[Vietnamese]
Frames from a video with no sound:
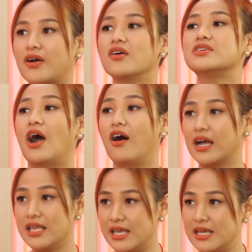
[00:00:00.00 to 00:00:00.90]
con chọn
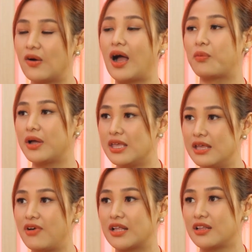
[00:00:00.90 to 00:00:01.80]
cái gì, con học cái
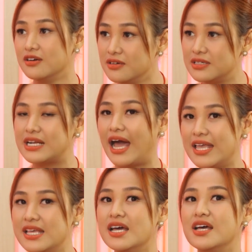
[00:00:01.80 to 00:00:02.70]
gì, và từ
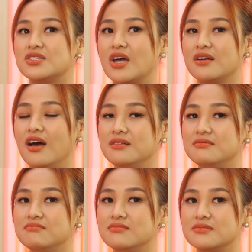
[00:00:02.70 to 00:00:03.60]
đây cho đến
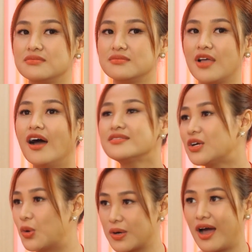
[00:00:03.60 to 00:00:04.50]
hết
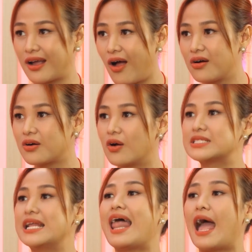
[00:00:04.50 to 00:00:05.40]
cái cuộc đời con
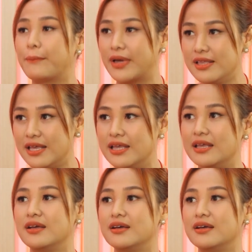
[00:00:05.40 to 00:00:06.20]
sẽ làm cái gì